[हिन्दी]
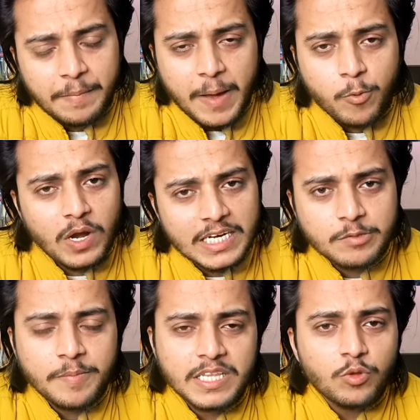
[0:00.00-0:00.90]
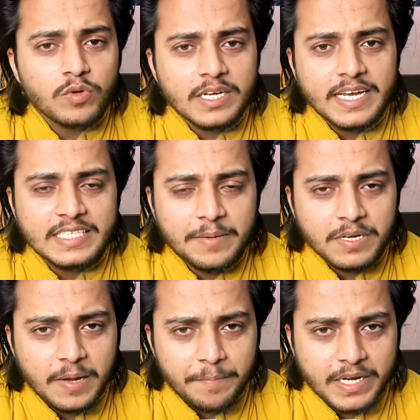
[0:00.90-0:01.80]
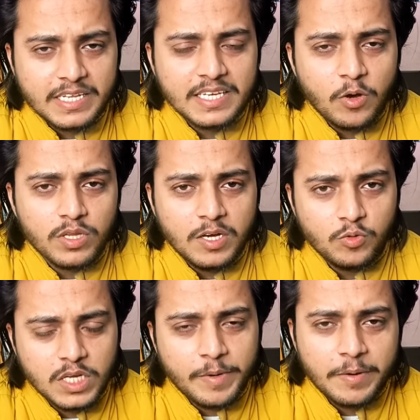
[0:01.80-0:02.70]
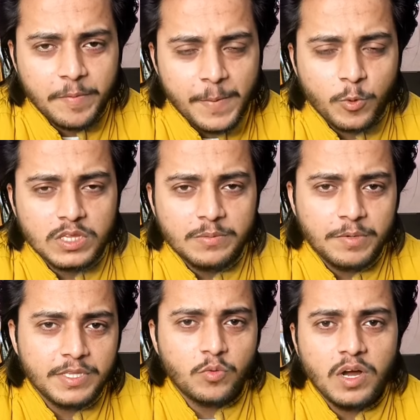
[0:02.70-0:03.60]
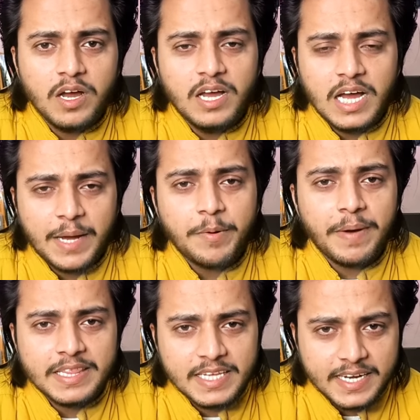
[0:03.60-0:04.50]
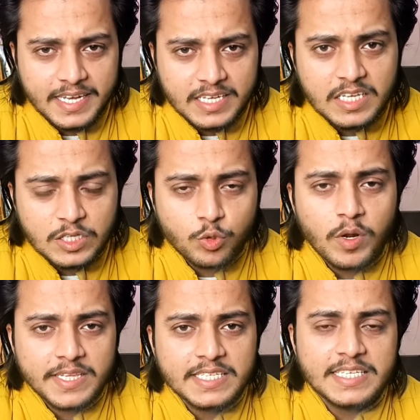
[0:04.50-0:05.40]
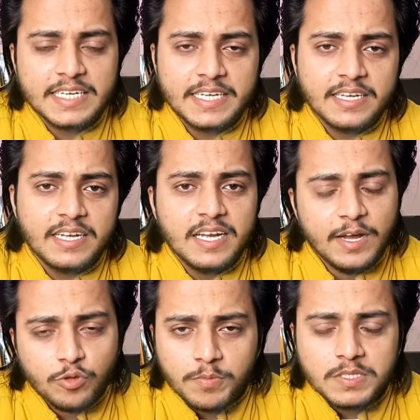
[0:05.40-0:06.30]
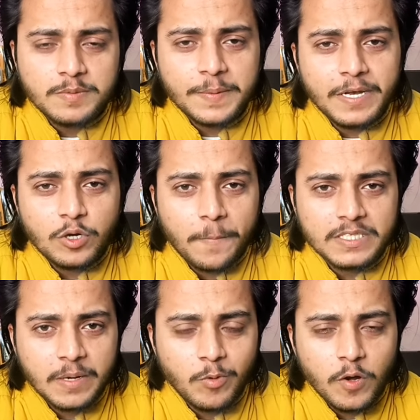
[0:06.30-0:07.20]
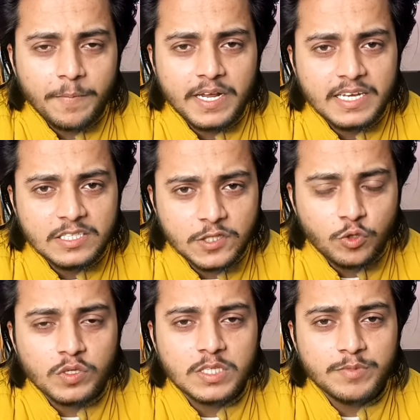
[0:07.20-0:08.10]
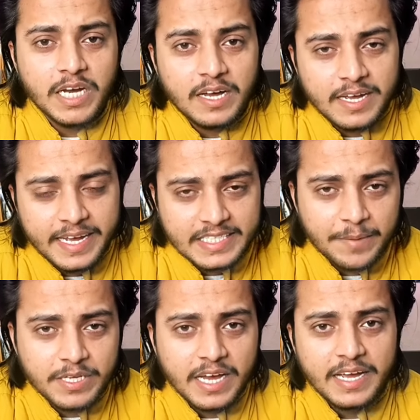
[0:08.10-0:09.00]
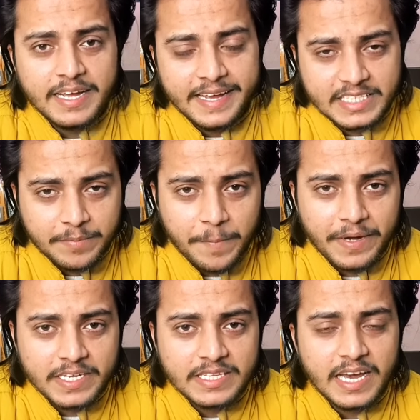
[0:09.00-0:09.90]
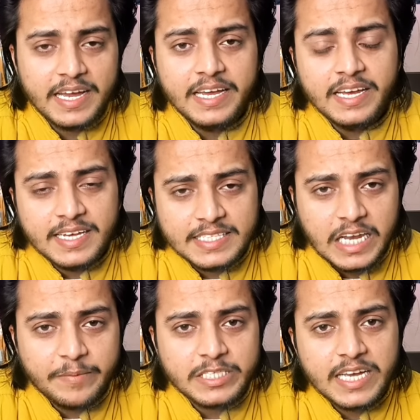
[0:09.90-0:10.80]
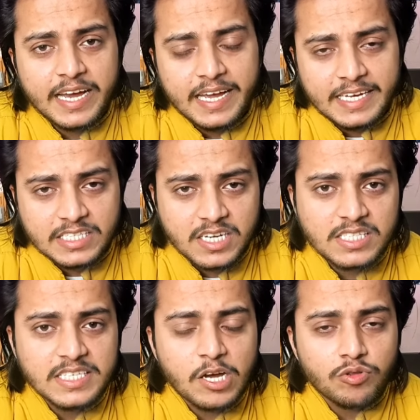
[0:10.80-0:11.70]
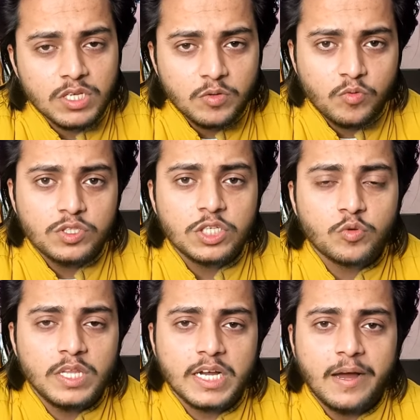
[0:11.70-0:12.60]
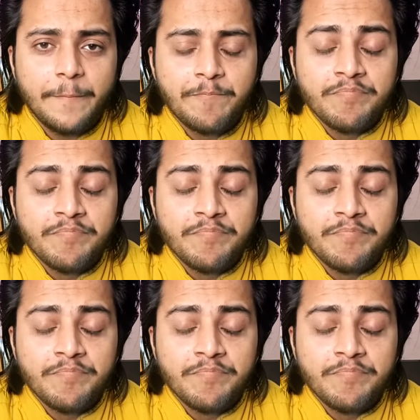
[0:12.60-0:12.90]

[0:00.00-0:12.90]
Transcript: मैं आपको लास्ट में बता दूंगा कि एग्जाम का पैटर्न क्या होता है उसके बारे में मैं आपको अंतिम में बताऊंगा अब हम बात करें शुरुआत कैसे करनी है तो हमने सबसे पहले टॉपर्स के ब्लॉग पढ़े चीज़ों को समझा एग्जाम क्या है एग्जाम का पैटर्न क्या है सिलेबस क्या है स्ट्रेटेजी क्या होती है उस चीज़ को देखा